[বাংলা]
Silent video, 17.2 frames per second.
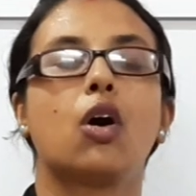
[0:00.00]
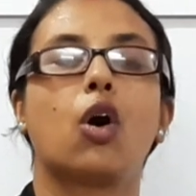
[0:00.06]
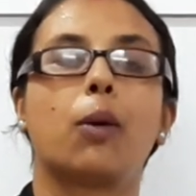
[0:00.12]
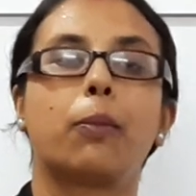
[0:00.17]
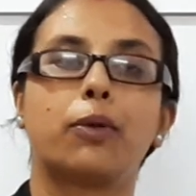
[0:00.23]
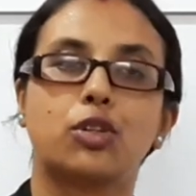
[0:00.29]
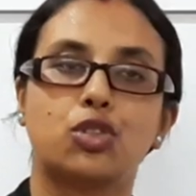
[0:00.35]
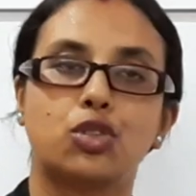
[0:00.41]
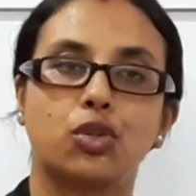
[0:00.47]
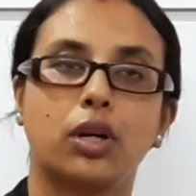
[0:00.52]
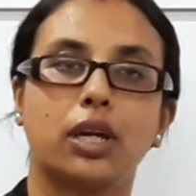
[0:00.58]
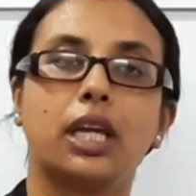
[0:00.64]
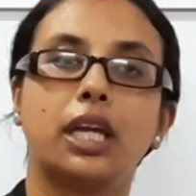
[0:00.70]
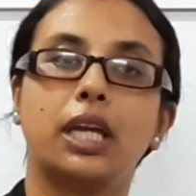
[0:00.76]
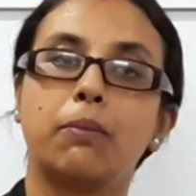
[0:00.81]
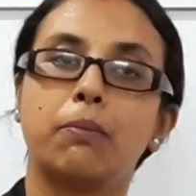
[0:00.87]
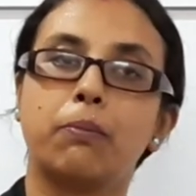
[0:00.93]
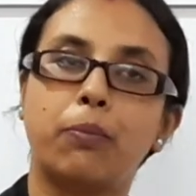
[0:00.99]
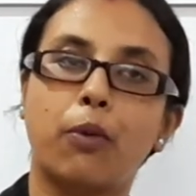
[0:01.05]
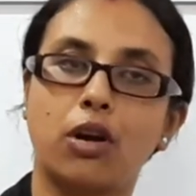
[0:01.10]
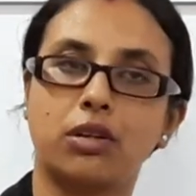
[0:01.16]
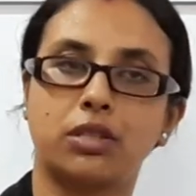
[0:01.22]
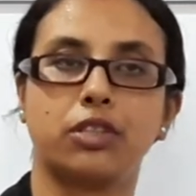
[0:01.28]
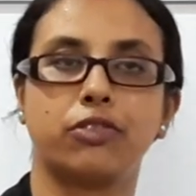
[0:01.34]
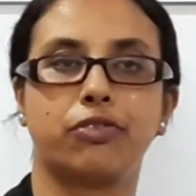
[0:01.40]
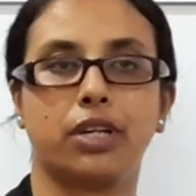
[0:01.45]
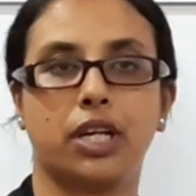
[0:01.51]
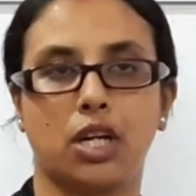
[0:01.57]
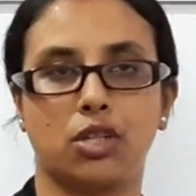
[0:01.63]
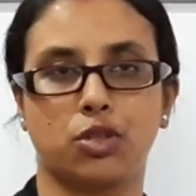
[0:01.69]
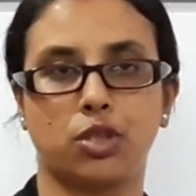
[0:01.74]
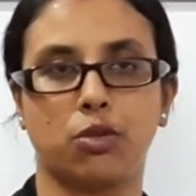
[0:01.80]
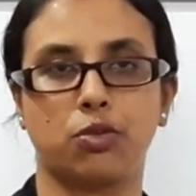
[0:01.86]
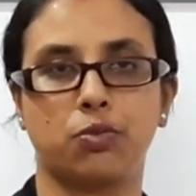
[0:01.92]
অবশ্যই ইম্পর্ট্যান্ট
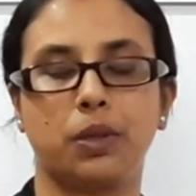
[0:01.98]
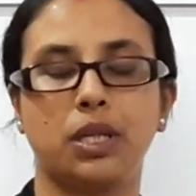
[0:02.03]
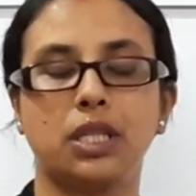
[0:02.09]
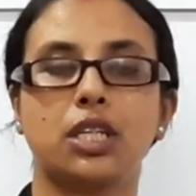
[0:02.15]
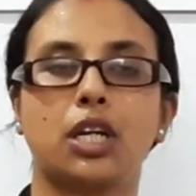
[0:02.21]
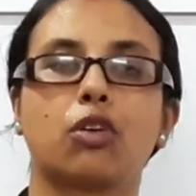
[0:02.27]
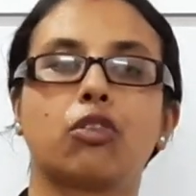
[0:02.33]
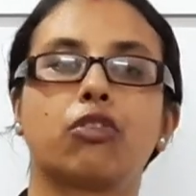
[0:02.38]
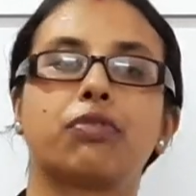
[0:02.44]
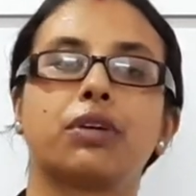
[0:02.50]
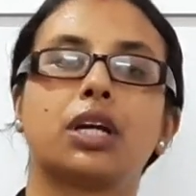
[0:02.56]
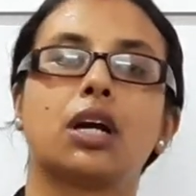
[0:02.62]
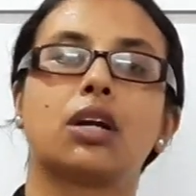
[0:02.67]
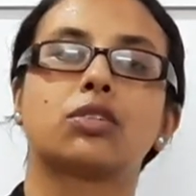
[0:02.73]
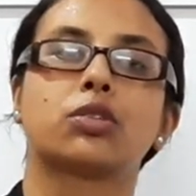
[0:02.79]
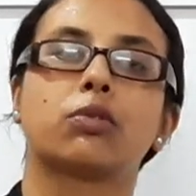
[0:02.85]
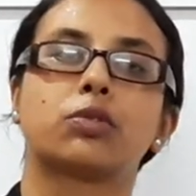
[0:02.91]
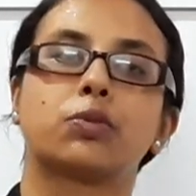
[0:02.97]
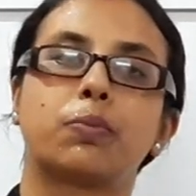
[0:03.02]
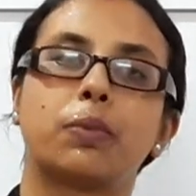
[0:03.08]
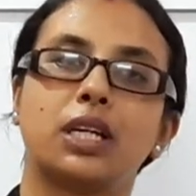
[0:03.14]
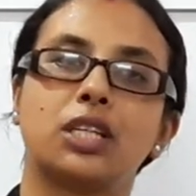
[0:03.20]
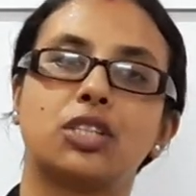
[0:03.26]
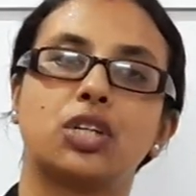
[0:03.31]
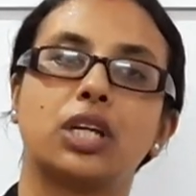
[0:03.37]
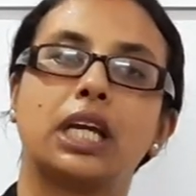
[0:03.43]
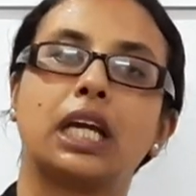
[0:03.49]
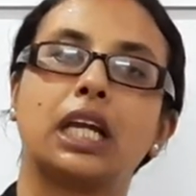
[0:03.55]
ফিগার্স অফ স্পিচ এরকম ফিগার্স অফ স্পিচ